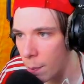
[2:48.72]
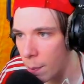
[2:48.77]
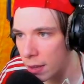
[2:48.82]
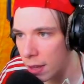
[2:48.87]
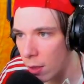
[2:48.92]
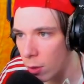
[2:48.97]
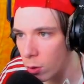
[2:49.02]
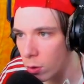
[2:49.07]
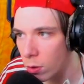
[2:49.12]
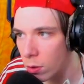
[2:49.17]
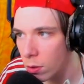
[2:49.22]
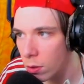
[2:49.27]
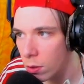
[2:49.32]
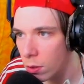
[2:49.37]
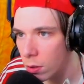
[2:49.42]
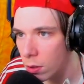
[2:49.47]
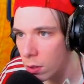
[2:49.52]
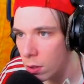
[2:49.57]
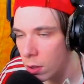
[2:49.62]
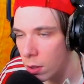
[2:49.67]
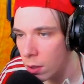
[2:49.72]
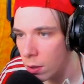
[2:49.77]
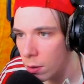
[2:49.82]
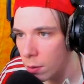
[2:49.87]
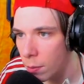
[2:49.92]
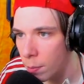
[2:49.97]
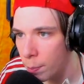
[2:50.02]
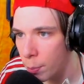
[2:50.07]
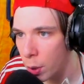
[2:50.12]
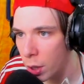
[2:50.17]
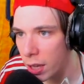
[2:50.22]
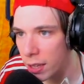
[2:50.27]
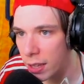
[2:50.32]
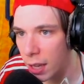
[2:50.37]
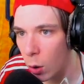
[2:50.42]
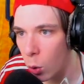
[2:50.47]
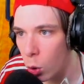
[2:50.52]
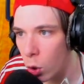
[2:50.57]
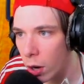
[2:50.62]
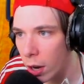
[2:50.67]
te han matado. Porque
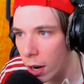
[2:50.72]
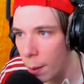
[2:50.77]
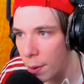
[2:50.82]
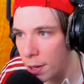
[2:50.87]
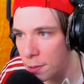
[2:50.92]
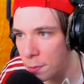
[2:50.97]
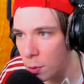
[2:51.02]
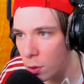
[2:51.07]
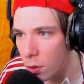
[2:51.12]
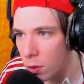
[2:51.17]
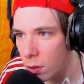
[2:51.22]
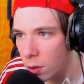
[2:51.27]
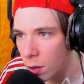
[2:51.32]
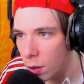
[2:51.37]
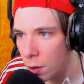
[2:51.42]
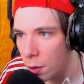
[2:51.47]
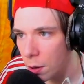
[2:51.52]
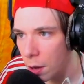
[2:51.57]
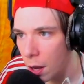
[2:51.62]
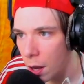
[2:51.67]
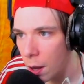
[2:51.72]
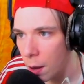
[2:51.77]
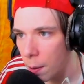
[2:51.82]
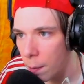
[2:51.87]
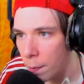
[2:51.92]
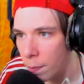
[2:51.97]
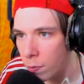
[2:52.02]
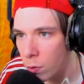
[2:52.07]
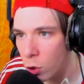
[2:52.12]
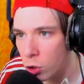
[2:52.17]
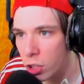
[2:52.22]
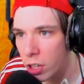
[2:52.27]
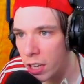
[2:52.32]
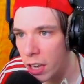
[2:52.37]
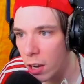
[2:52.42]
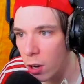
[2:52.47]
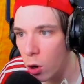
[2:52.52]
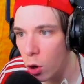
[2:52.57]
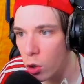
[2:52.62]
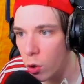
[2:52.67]
te juro que ahora mismo no sé
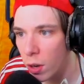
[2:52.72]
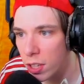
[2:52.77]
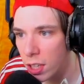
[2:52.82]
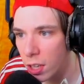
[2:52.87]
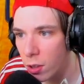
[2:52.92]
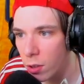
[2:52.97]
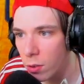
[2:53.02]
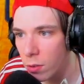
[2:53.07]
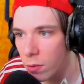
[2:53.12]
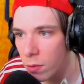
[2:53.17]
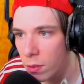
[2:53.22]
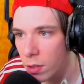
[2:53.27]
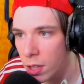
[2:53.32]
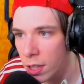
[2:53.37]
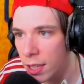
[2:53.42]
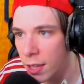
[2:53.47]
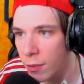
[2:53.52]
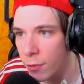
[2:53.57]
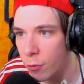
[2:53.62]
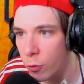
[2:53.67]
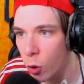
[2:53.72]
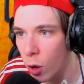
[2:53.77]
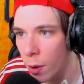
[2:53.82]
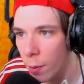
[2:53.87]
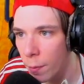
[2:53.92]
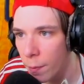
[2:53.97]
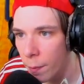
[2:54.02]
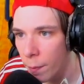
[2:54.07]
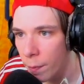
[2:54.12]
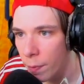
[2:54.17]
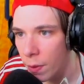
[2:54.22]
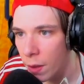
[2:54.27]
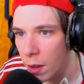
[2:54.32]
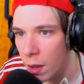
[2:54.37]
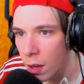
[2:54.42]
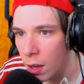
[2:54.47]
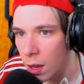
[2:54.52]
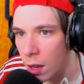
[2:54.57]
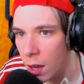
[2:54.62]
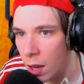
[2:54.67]
quién coño ha sido y quién fue
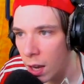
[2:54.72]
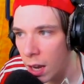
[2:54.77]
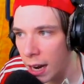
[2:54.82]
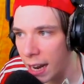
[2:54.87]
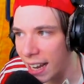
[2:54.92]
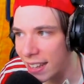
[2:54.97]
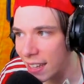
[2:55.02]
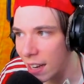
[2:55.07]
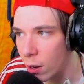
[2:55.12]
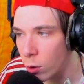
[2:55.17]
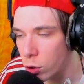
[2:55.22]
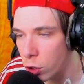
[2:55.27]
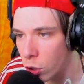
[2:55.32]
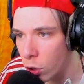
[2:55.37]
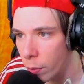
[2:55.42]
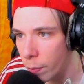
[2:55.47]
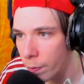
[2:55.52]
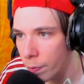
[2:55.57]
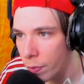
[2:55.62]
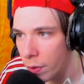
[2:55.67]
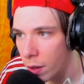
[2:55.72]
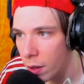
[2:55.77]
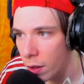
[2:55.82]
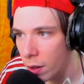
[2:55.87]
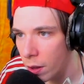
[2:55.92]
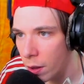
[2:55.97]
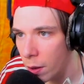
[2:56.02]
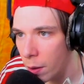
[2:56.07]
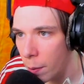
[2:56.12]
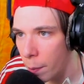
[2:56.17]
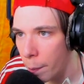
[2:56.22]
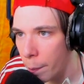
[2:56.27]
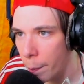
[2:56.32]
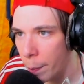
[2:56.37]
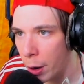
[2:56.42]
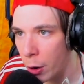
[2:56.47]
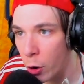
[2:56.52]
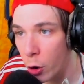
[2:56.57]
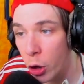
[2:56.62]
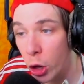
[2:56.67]
el que te cuchilló.
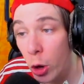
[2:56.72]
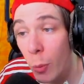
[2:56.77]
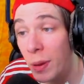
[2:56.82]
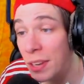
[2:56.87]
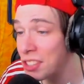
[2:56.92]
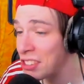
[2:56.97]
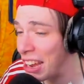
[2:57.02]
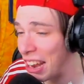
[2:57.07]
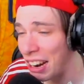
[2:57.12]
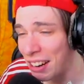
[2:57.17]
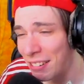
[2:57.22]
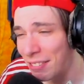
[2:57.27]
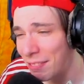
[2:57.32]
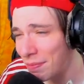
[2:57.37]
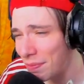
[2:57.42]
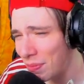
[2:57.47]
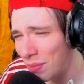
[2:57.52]
Pero no quiero pensar,